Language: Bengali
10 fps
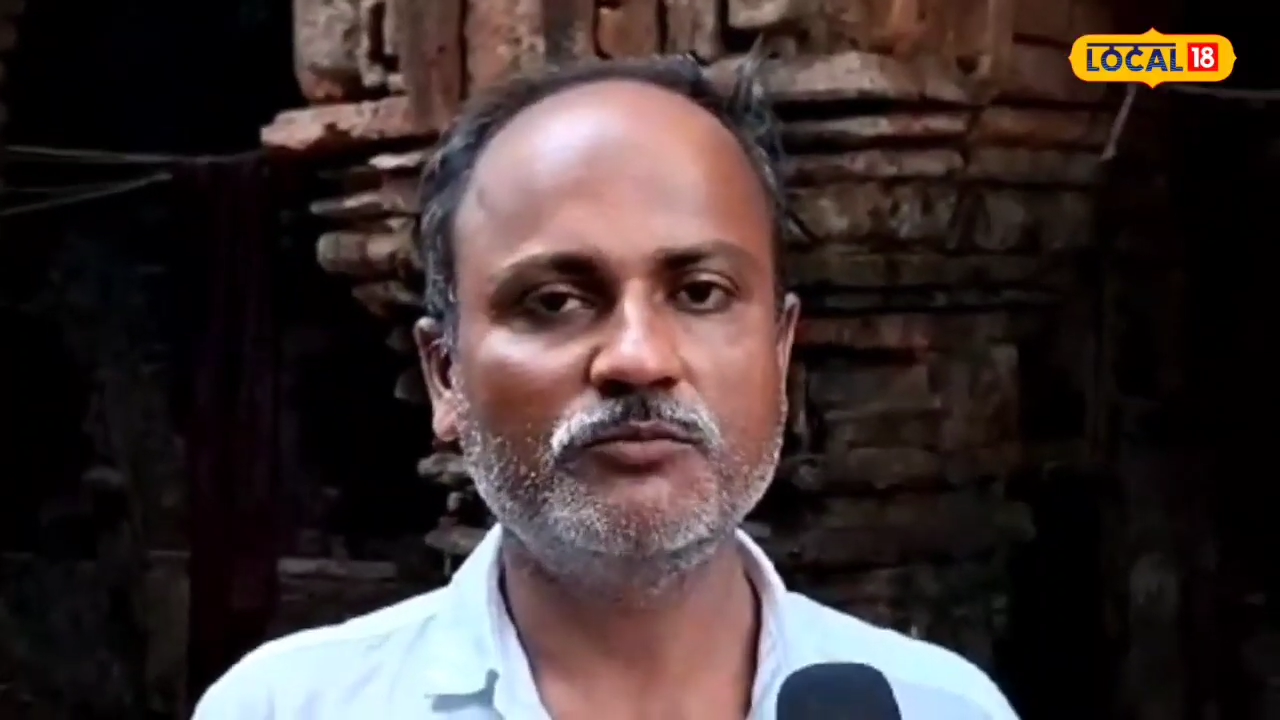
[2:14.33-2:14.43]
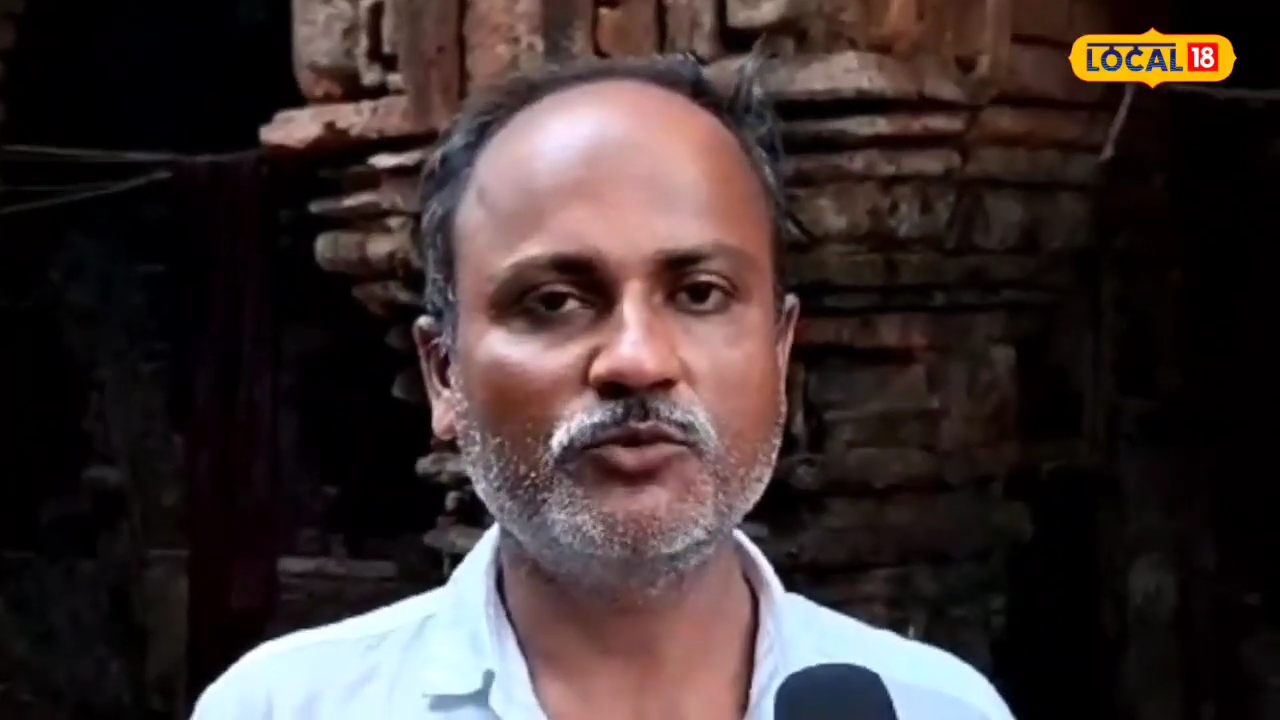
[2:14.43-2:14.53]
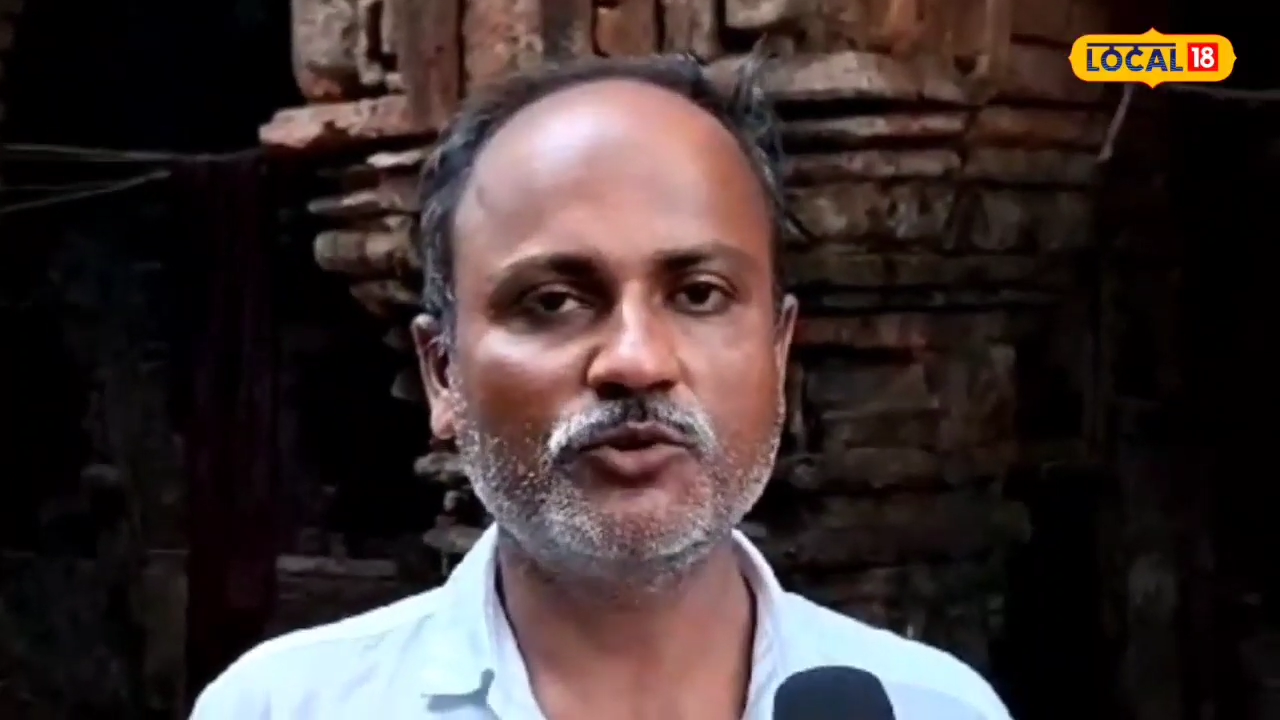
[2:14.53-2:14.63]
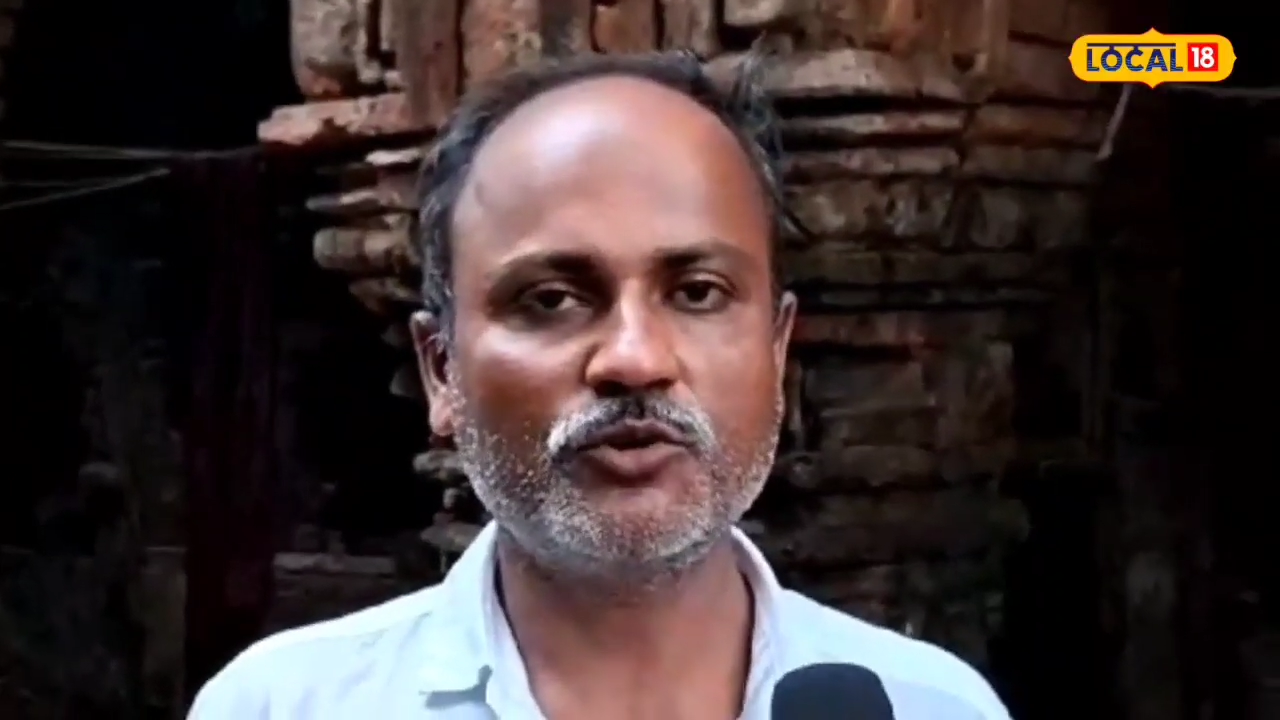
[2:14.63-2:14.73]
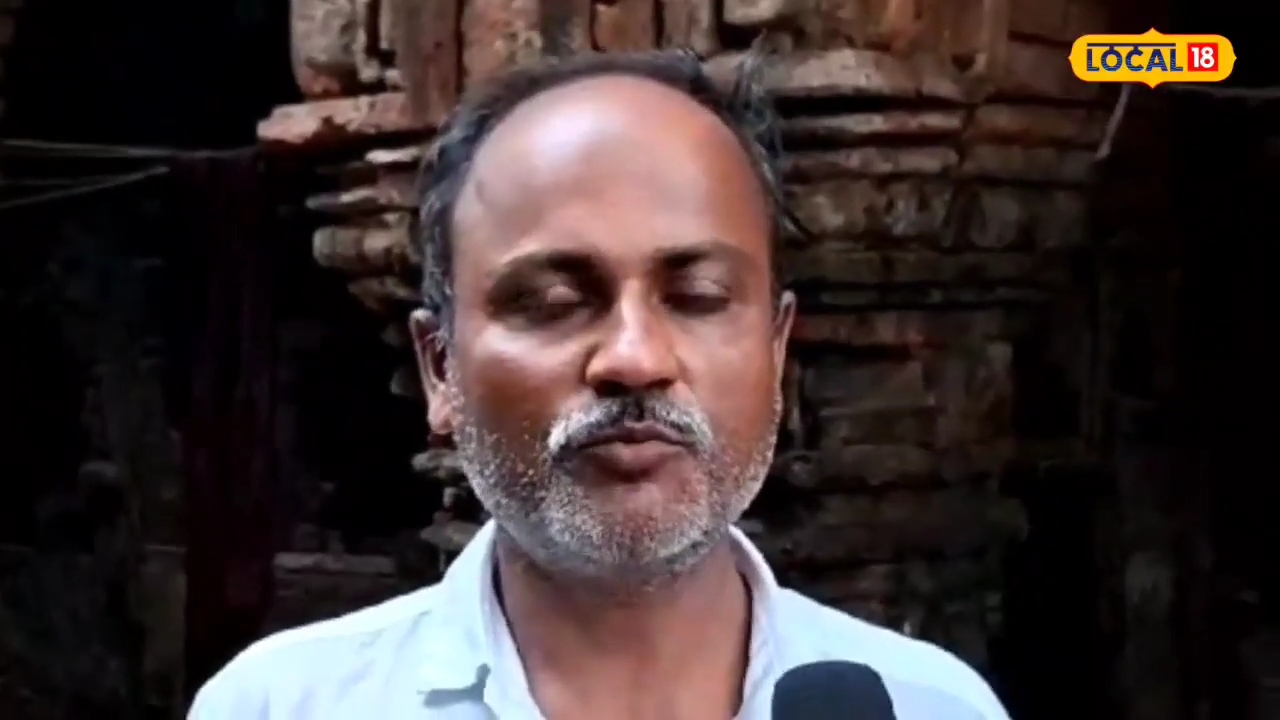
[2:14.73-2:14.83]

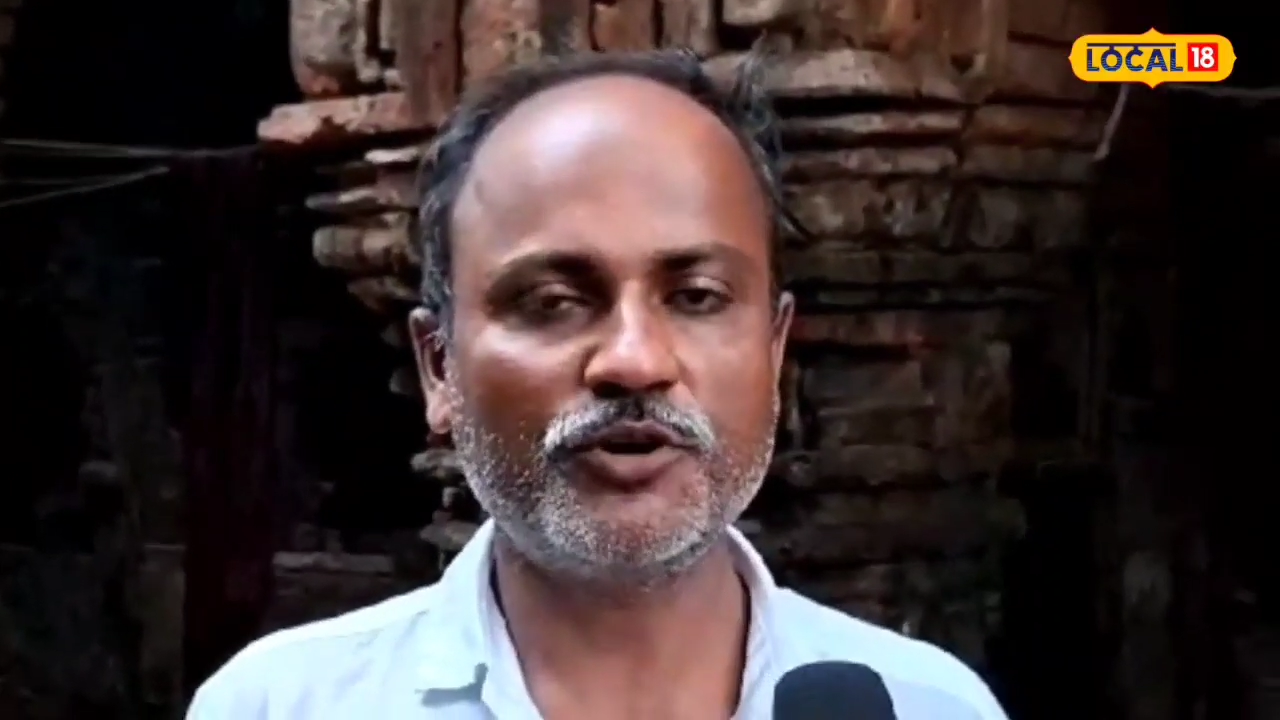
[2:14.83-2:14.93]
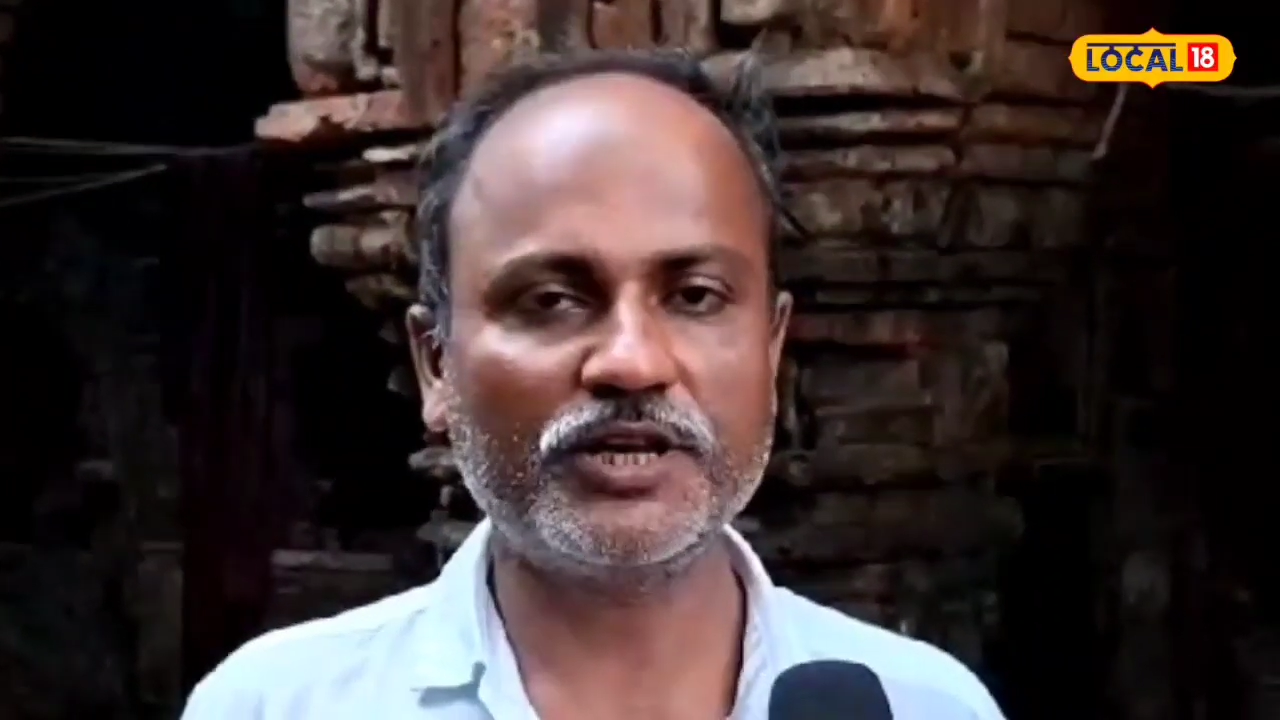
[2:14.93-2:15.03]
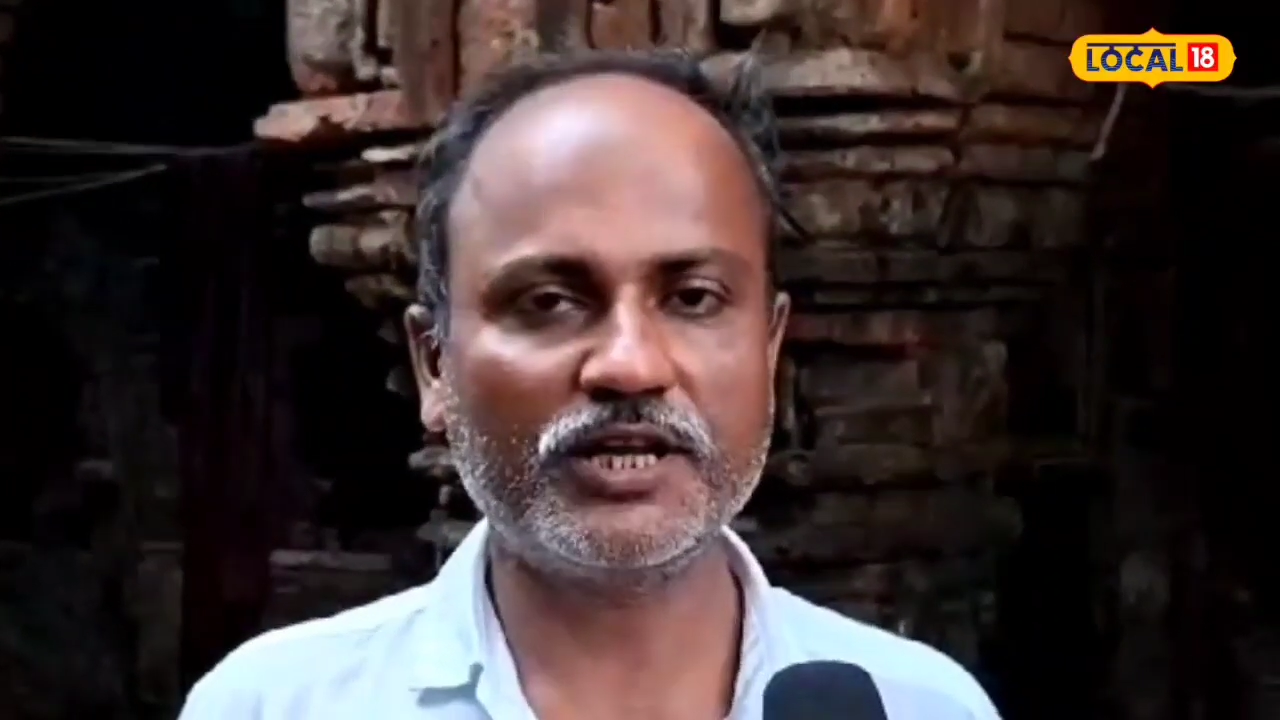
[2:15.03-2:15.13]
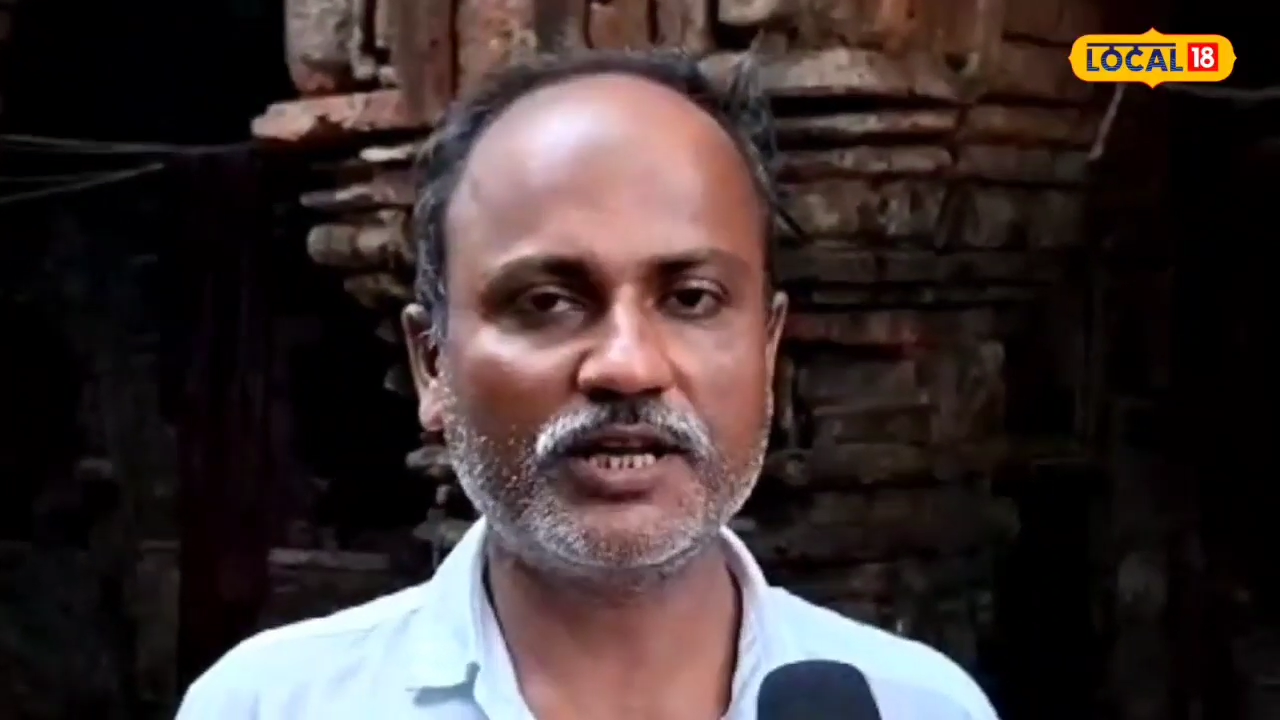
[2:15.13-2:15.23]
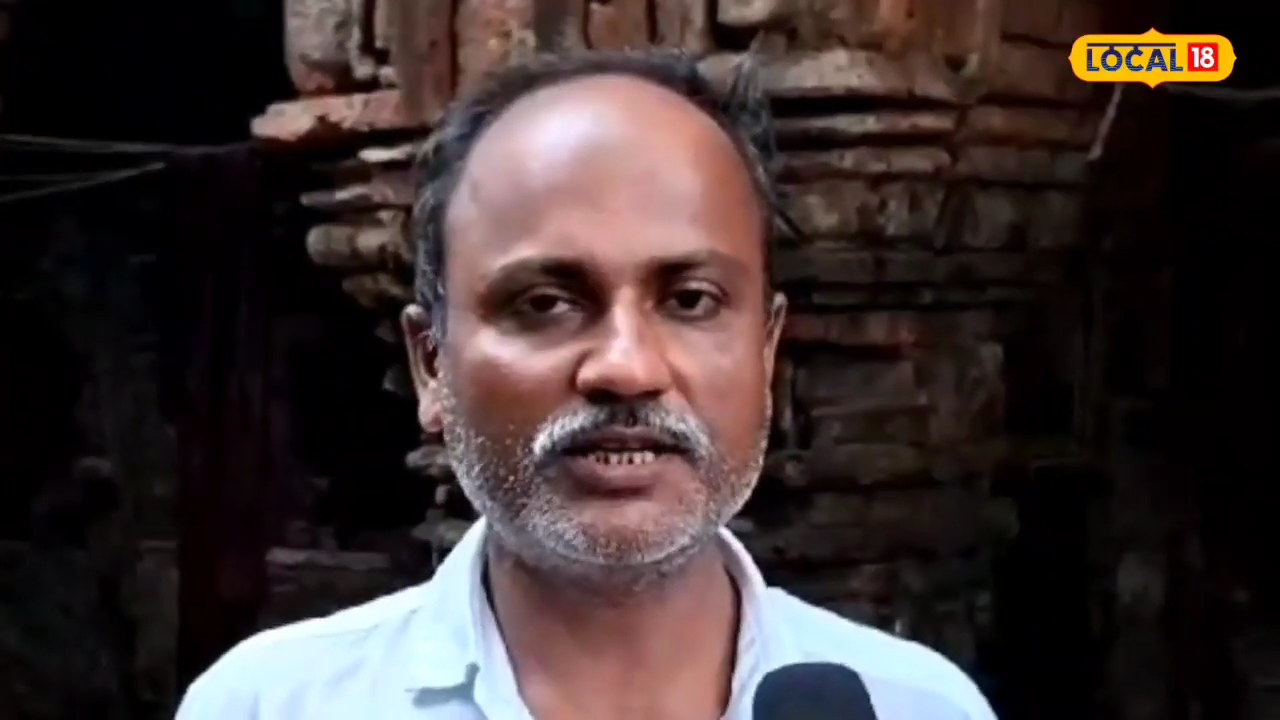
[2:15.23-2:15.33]
মূলত ময়নার